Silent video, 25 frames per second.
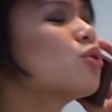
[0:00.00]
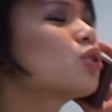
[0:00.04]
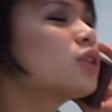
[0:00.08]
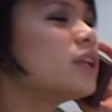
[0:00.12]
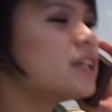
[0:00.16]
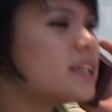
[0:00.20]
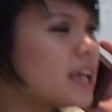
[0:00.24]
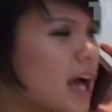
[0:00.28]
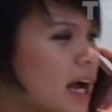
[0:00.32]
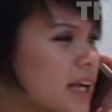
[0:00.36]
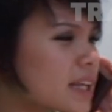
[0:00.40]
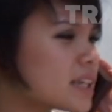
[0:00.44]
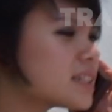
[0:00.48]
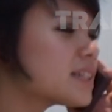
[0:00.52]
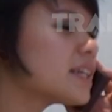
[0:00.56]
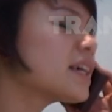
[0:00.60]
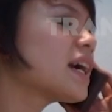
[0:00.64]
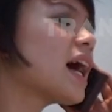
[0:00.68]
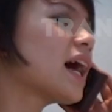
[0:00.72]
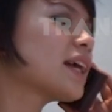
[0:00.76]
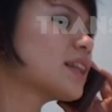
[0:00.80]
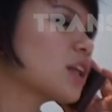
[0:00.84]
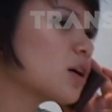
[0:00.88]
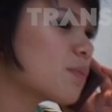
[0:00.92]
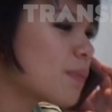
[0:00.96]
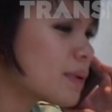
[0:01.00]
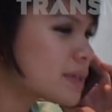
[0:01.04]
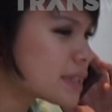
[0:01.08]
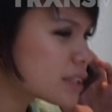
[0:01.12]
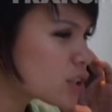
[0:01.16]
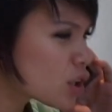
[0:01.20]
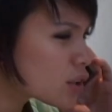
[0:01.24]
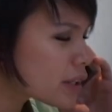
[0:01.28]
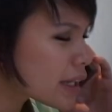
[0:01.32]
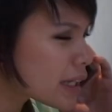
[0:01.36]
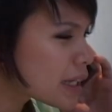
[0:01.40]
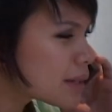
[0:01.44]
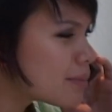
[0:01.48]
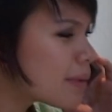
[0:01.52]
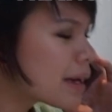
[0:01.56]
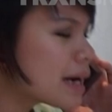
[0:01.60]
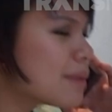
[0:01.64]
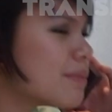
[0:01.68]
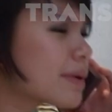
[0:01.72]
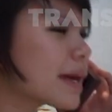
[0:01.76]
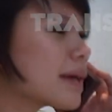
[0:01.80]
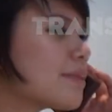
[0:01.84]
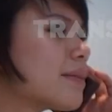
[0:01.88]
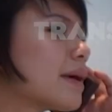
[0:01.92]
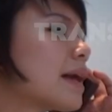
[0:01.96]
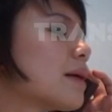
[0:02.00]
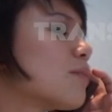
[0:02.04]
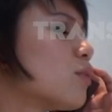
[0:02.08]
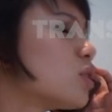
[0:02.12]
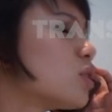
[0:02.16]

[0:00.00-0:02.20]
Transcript: buktinya aja saya nggak tahu pas nyantek gimana, bagaimana